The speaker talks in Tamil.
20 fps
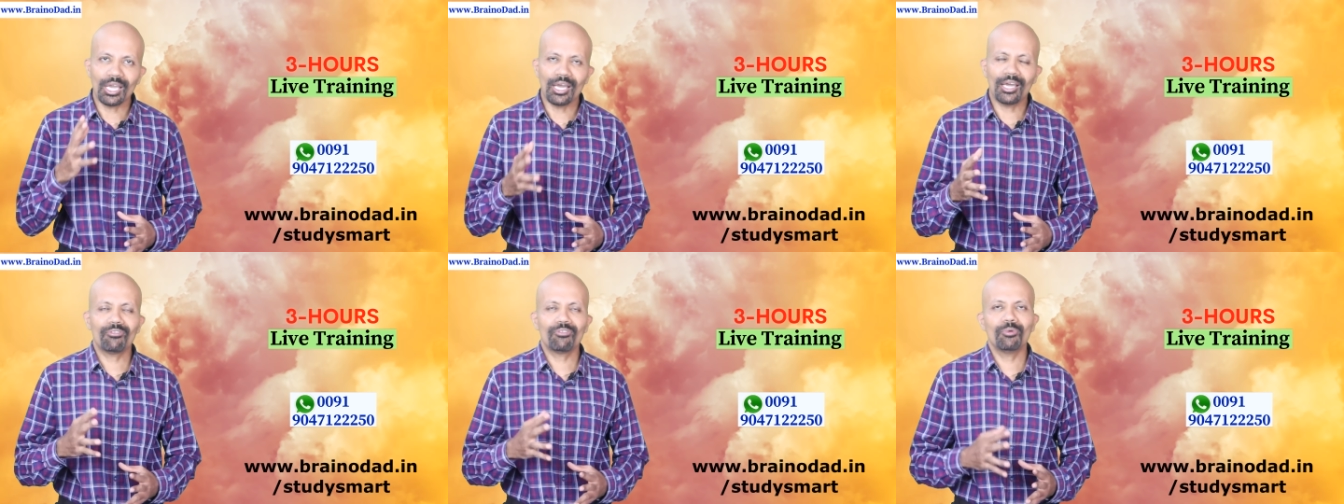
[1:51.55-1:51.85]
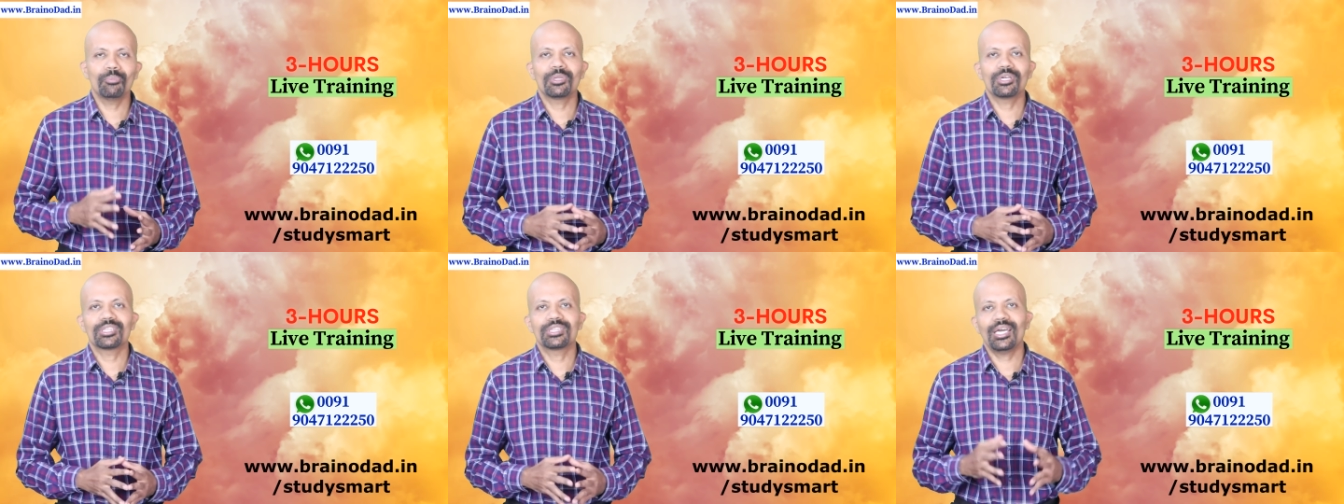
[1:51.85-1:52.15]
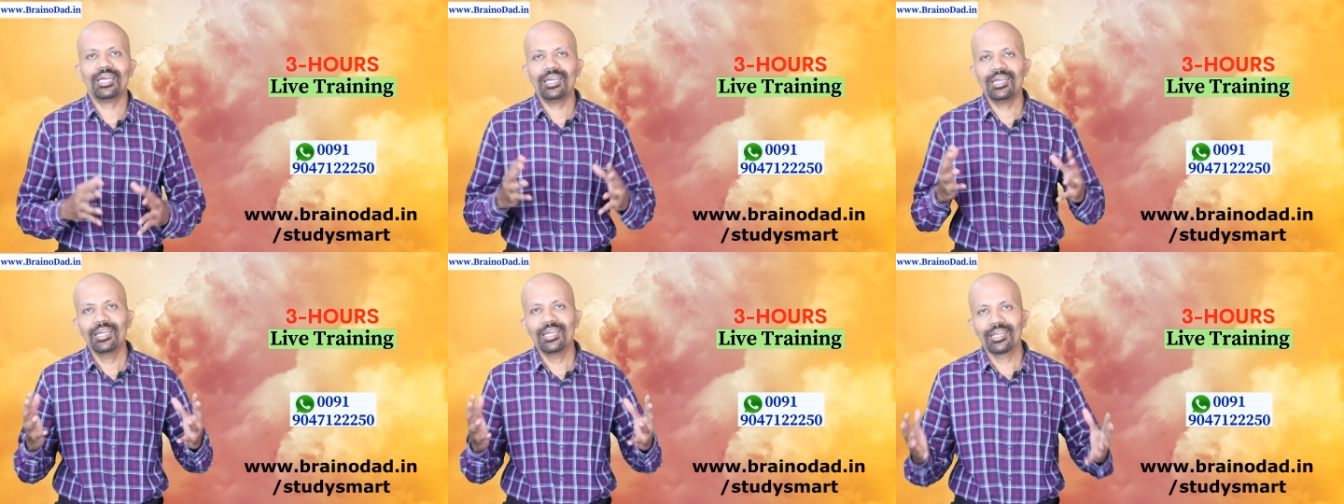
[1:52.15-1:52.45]
ஆர்வம்
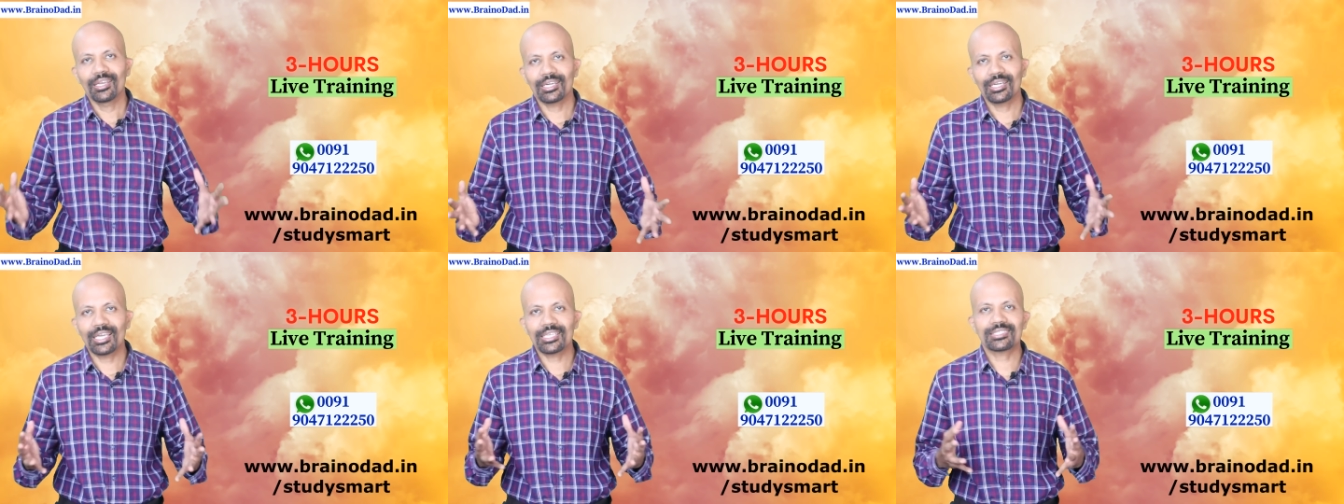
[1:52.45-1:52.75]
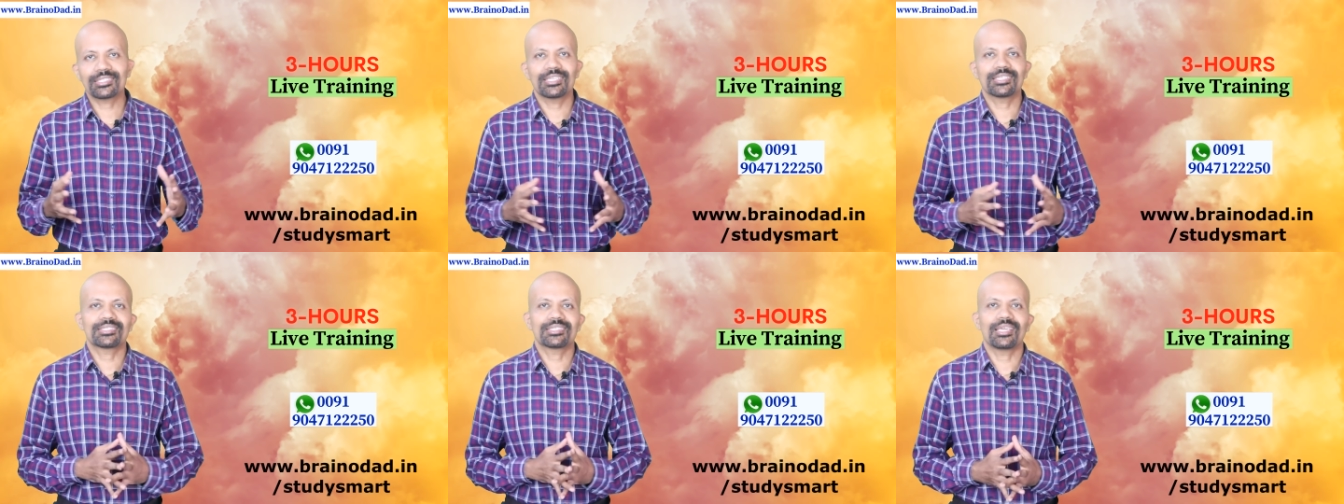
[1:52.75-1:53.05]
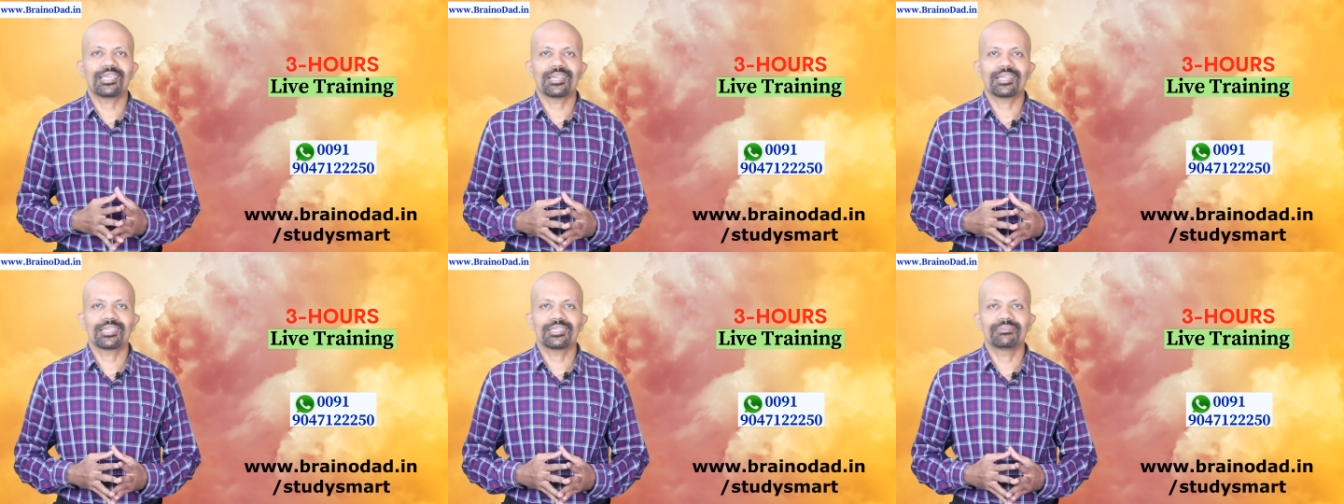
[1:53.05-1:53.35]
இருந்தால் கிளாஸில்
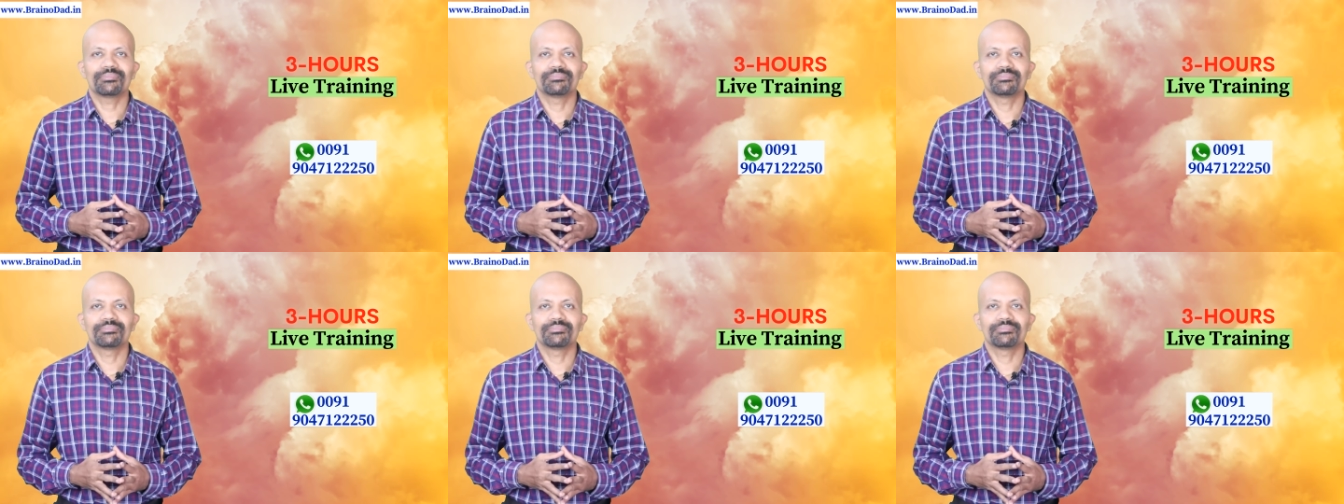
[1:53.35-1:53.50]
சேருங்க